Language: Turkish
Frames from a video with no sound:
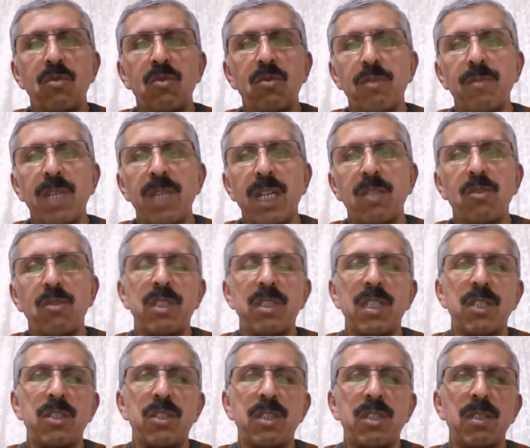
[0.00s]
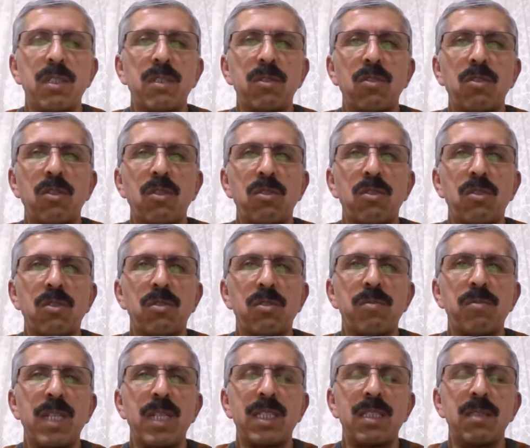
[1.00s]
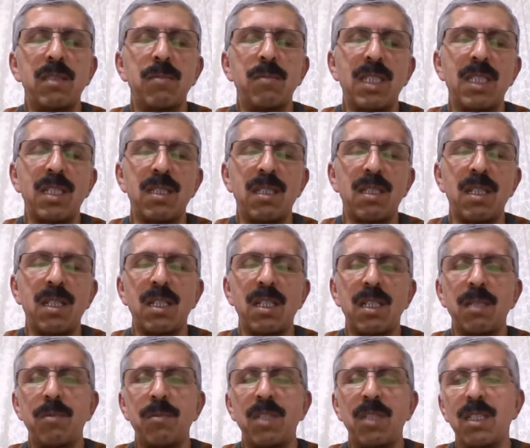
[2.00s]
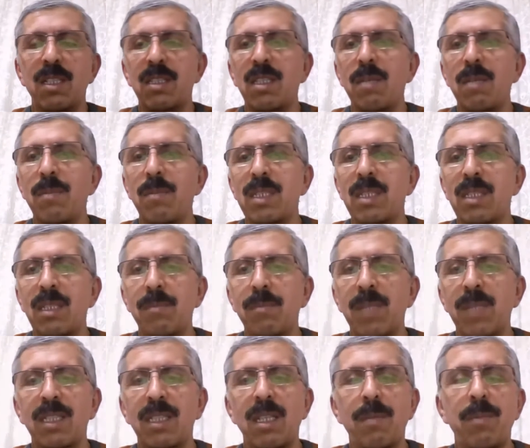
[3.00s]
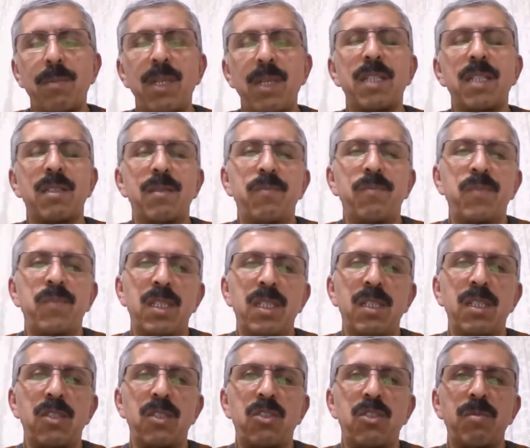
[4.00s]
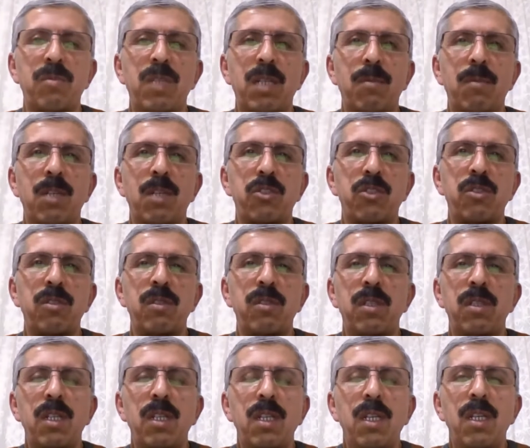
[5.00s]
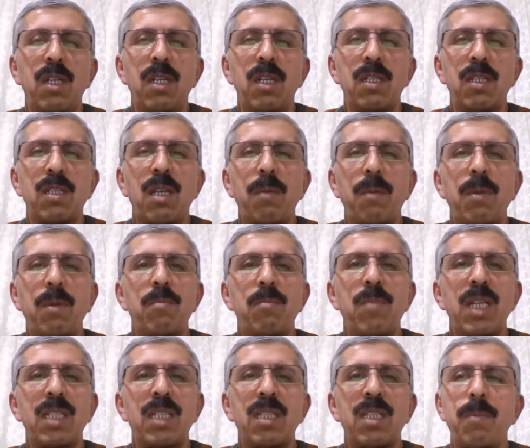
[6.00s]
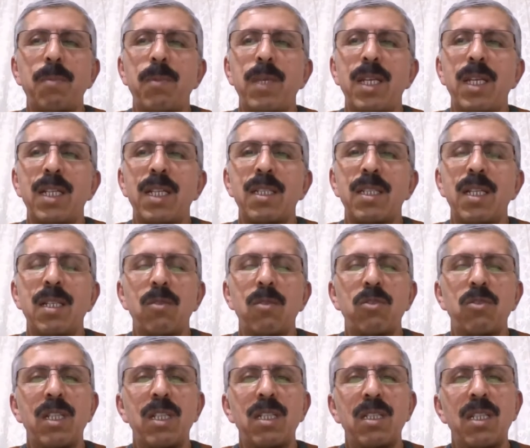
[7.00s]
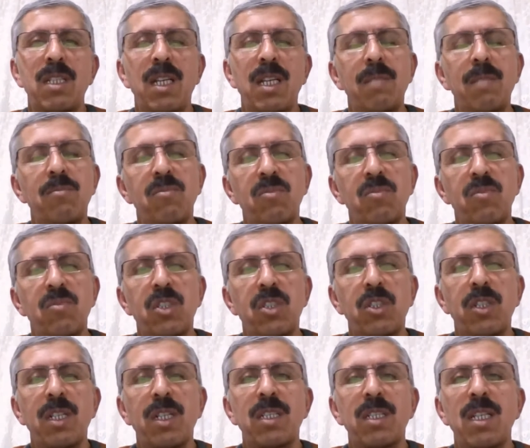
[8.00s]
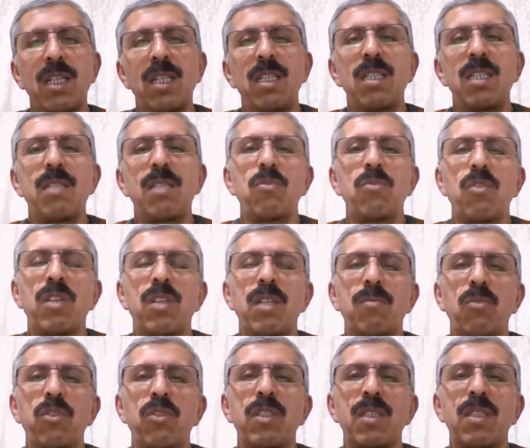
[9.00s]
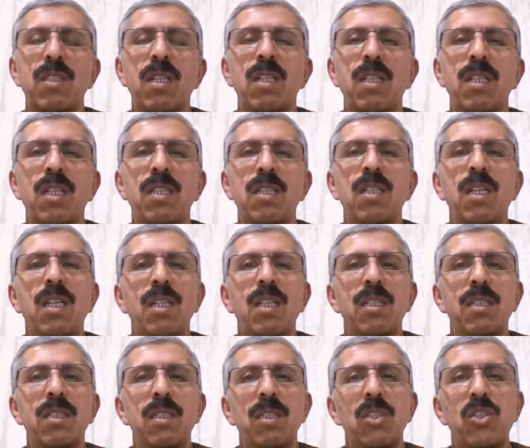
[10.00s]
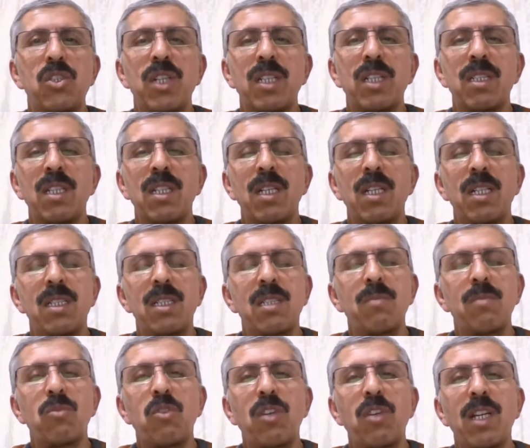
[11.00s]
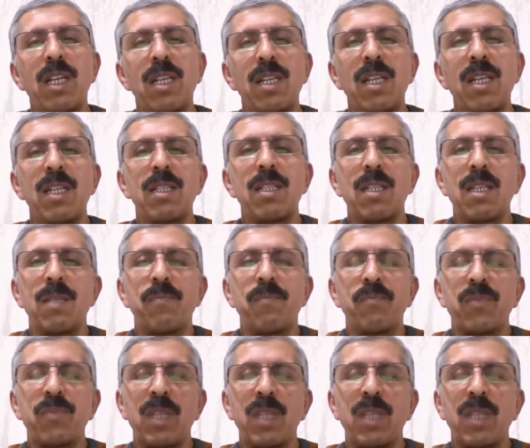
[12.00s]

kurumların ortaya çıktığını görüyoruz. Medreselerle birlikte mektepler e, çıkmaya başlıyor. Tabii mekteplerde özellikle hem dışarıda eğitim gören bu insanlar, içeride eğitim görenler de